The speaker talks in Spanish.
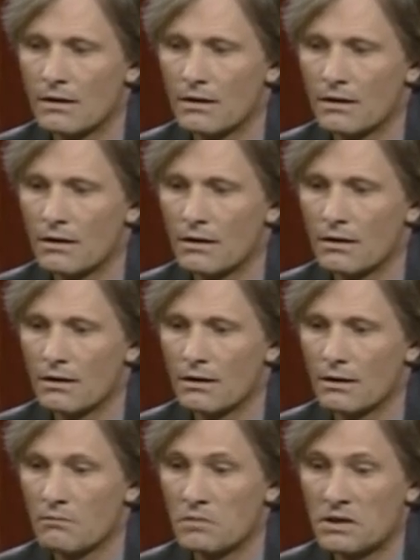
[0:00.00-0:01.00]

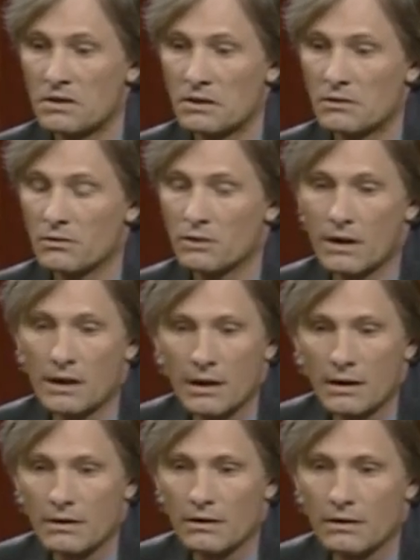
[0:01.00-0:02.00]
y empecé a estudiar
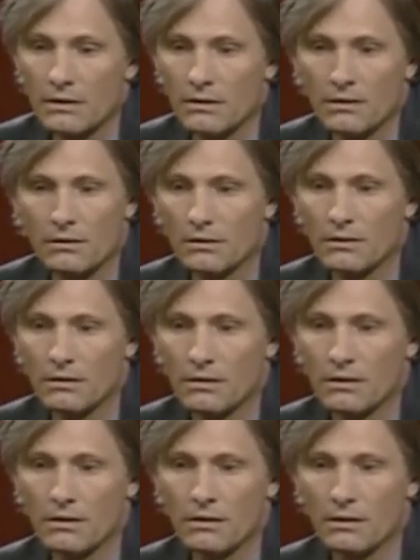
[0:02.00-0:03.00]
ahí
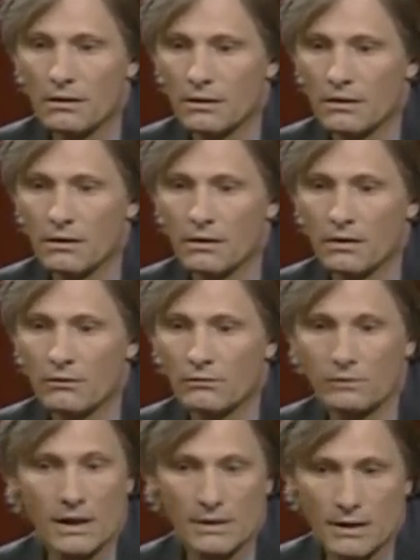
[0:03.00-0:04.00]
eh, en
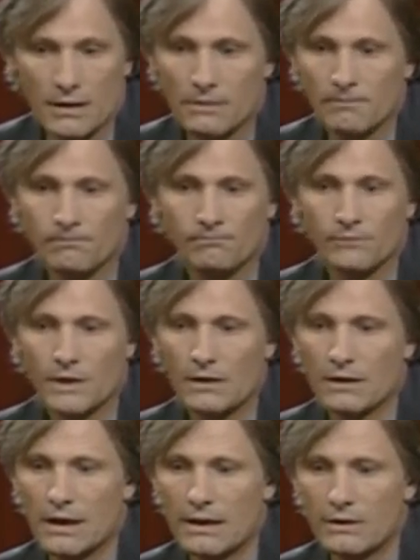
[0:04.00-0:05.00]
un taller de
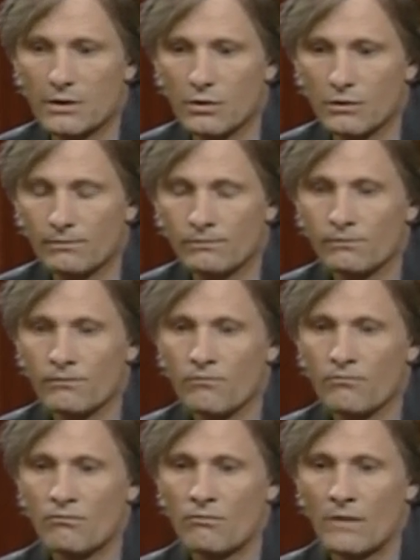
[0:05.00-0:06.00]
teatro
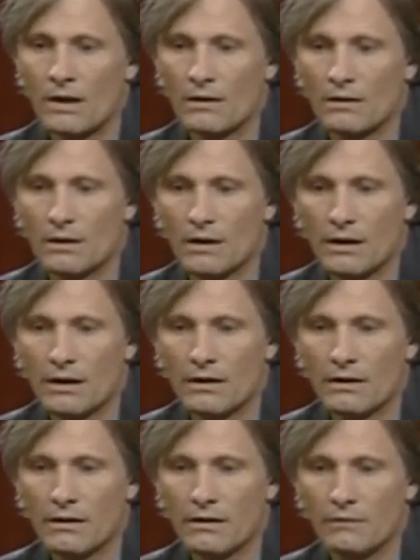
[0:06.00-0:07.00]
y
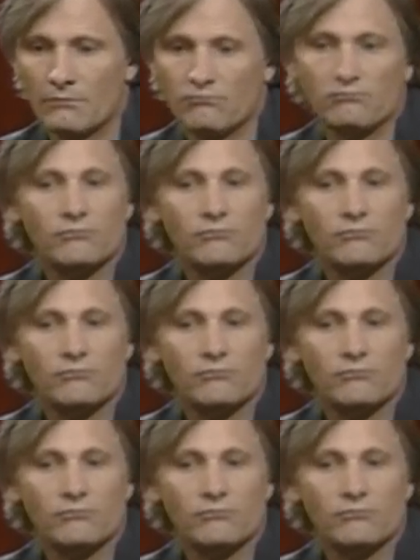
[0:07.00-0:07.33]
él